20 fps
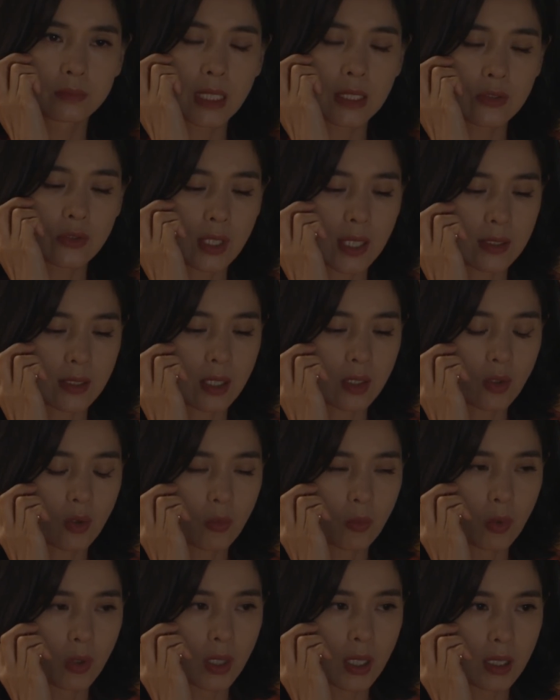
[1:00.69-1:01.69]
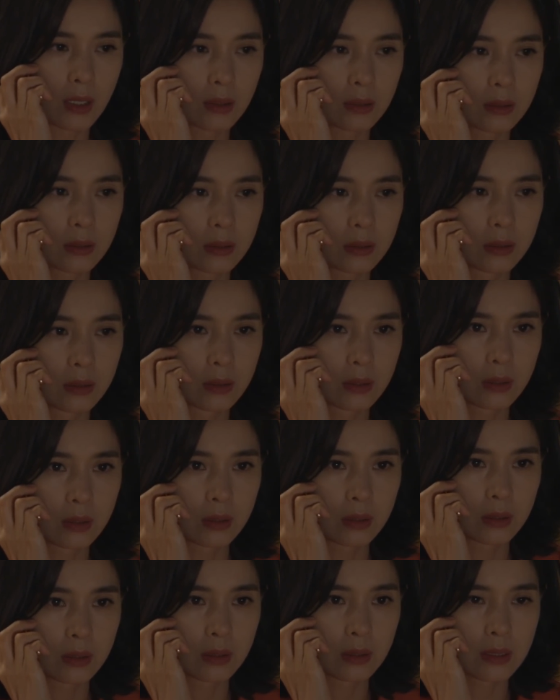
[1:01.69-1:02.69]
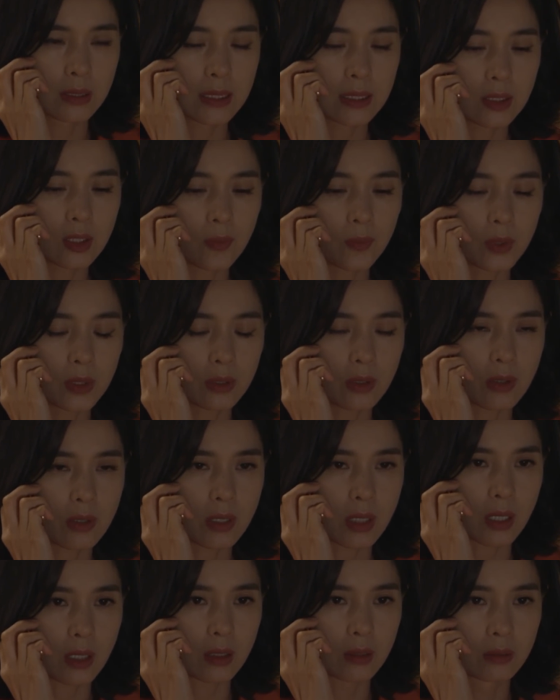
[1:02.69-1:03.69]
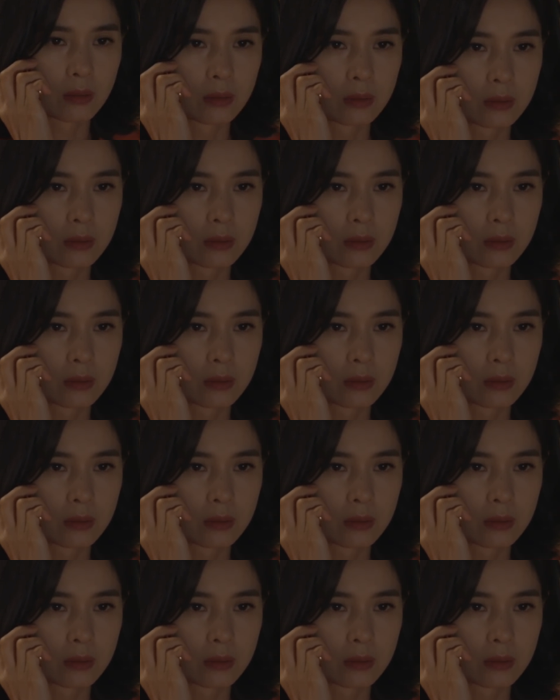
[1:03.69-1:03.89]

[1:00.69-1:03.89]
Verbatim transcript: 나도 자세한 건 몰라. 직접 듣던지.